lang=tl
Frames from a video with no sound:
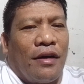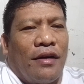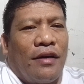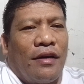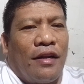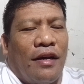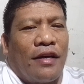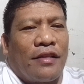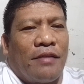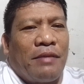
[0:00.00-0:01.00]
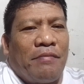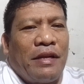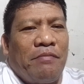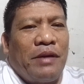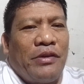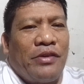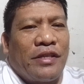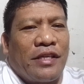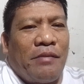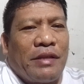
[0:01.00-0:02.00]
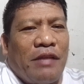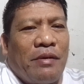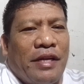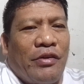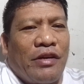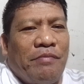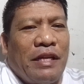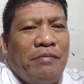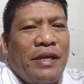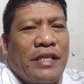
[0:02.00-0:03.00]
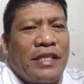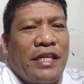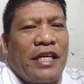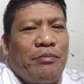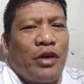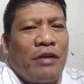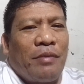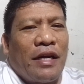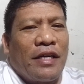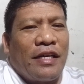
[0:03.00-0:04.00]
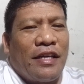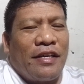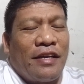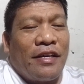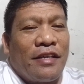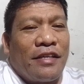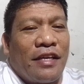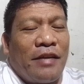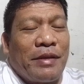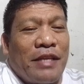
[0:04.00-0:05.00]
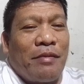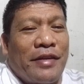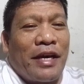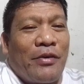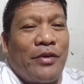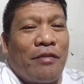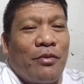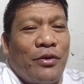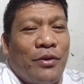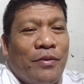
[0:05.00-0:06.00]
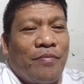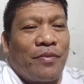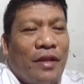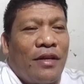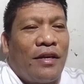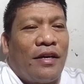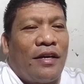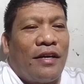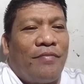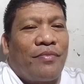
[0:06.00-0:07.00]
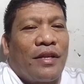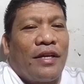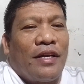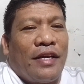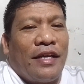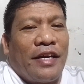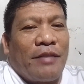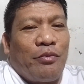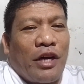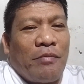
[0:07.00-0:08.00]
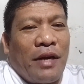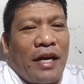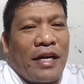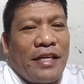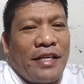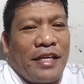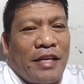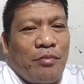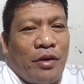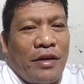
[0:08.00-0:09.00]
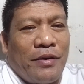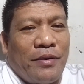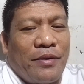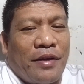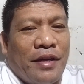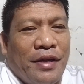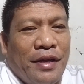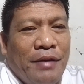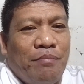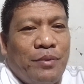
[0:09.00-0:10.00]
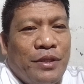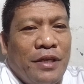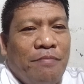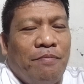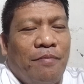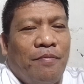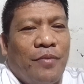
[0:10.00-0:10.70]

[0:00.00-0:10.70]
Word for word: ha? Lahat ng mga Pilipino dyan sa iba't ibang dako ng Pilipinas Ingat po kayo palagi ay iba't ibang dako ng mundo ha? Ingat po kayo palagi dyan, ingat po kayo Keep safe